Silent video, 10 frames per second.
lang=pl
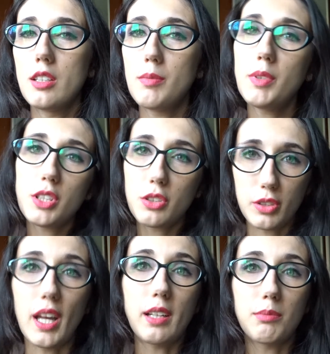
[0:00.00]
będzie to
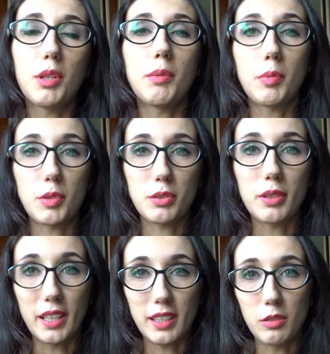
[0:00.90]
tak, bo ja po prostu
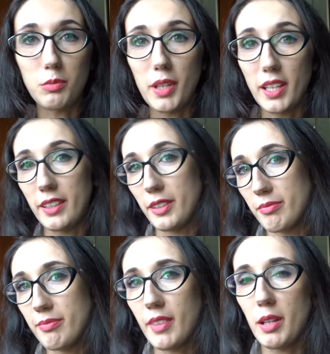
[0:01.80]
tak i lubię i
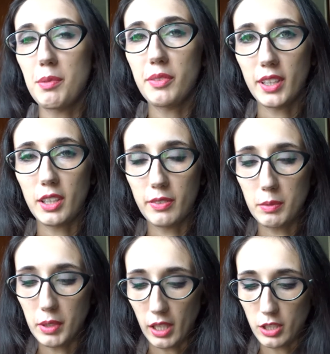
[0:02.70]
najlepiej w takich
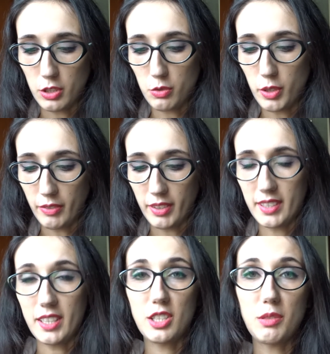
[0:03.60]
filmikach się czuję, więc
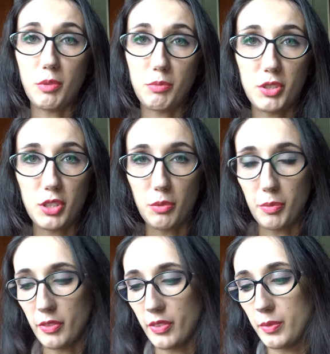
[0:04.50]
zacznijmy od pierwszego
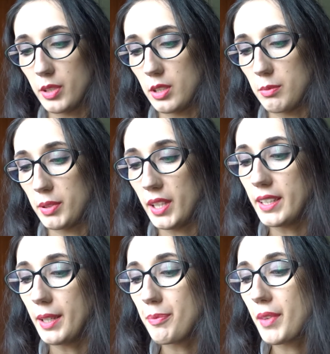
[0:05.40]
y,
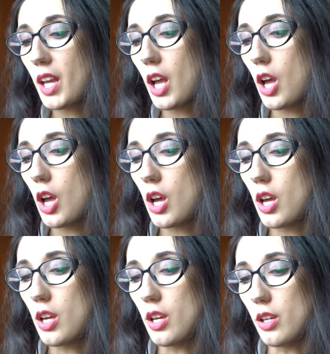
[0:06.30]
pytania.
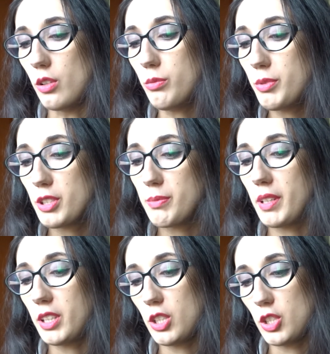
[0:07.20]
E, lubisz
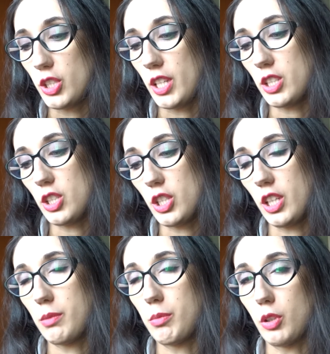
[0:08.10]
zmiany, czy raczej się
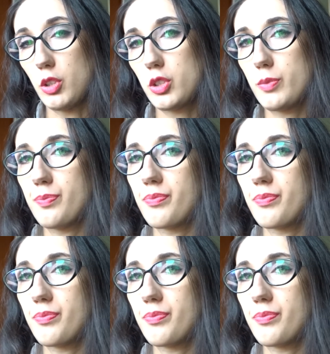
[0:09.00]
ich boisz?